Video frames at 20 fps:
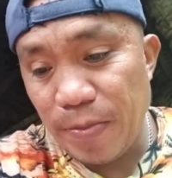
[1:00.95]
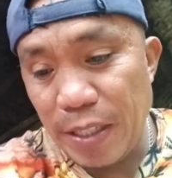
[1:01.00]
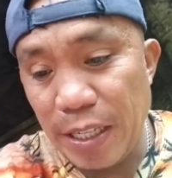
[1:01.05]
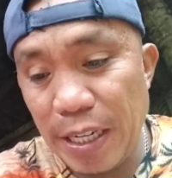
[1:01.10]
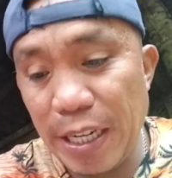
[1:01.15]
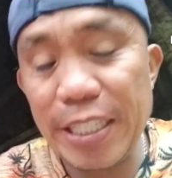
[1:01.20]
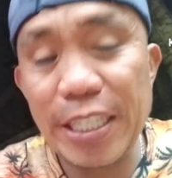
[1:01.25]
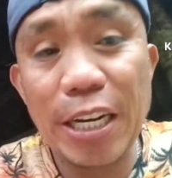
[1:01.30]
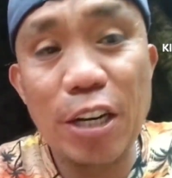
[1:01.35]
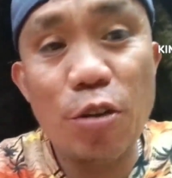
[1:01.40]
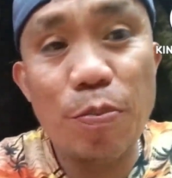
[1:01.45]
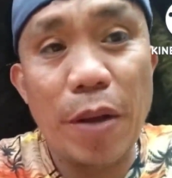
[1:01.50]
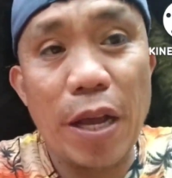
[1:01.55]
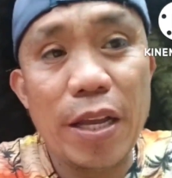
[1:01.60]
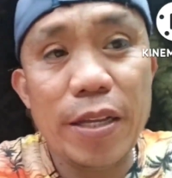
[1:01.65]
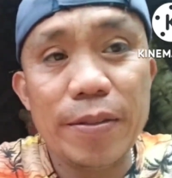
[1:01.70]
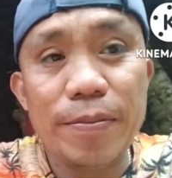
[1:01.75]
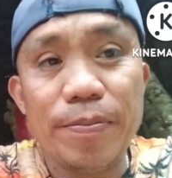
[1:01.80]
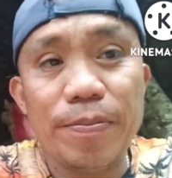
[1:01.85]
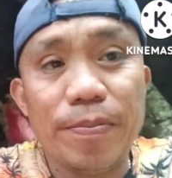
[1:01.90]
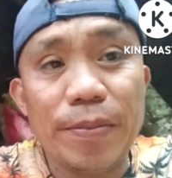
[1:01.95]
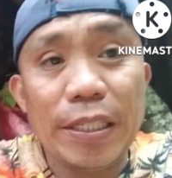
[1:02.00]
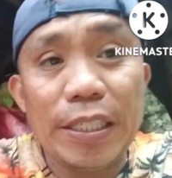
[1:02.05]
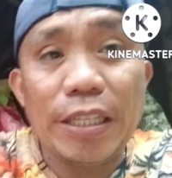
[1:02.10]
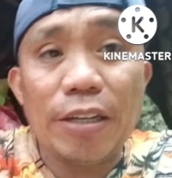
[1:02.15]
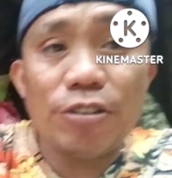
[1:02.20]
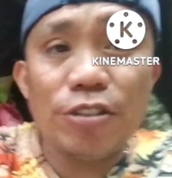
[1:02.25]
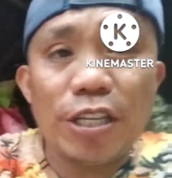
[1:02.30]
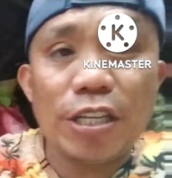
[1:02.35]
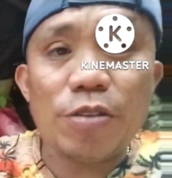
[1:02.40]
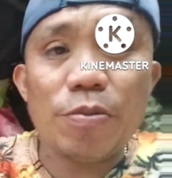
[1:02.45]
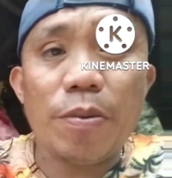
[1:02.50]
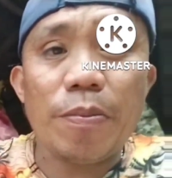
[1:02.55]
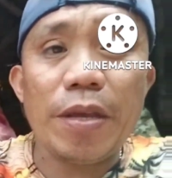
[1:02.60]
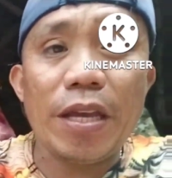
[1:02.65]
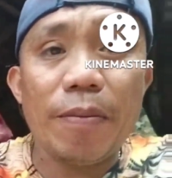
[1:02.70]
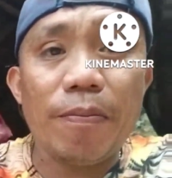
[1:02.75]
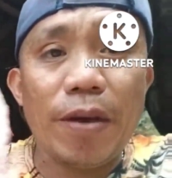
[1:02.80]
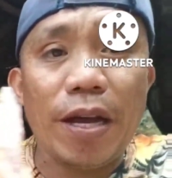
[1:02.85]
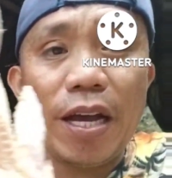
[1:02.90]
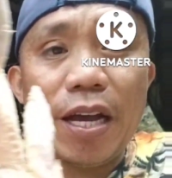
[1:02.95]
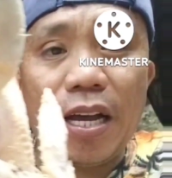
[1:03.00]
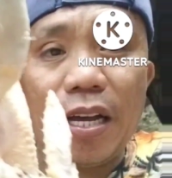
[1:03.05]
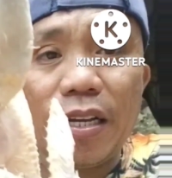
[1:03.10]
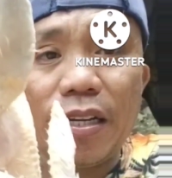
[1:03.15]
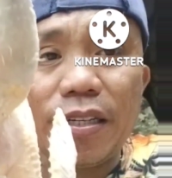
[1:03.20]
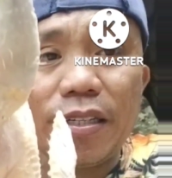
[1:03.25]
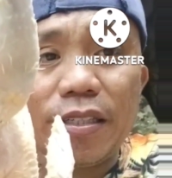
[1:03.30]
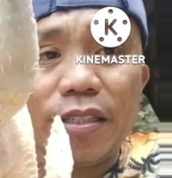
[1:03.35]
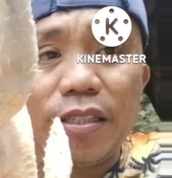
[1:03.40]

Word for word: Linisan ko pa. Kita ko sa inyo mamaya. Pag